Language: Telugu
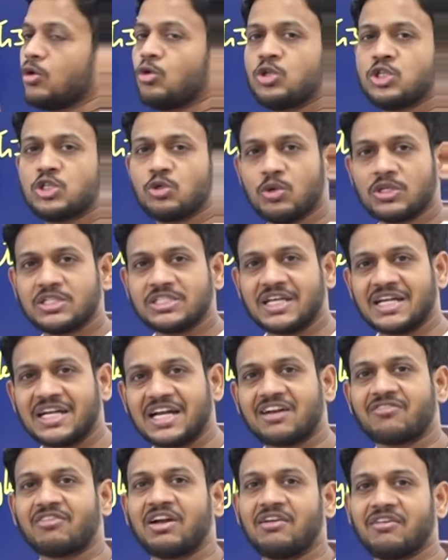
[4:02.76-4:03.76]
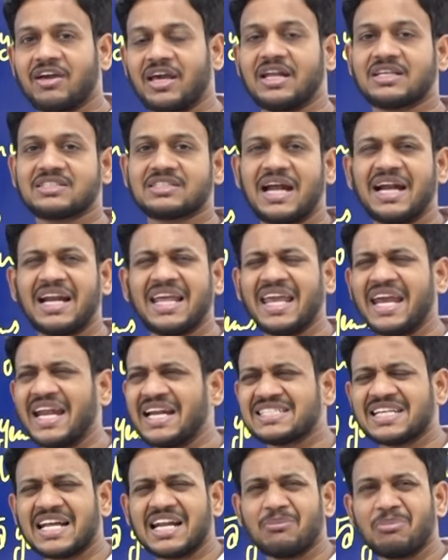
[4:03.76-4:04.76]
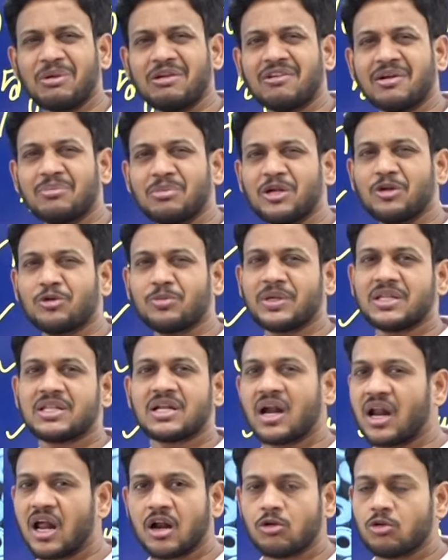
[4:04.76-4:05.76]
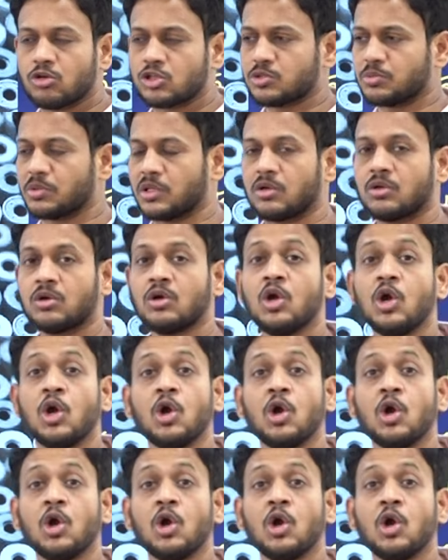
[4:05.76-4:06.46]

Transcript: నుంచి వచ్చేటటువంటి వైరస్ అంటే ఏంటి సార్ ఈ పీ వన్ పీ టూ పీ త్రీ అని అనుకోవచ్చు మీరు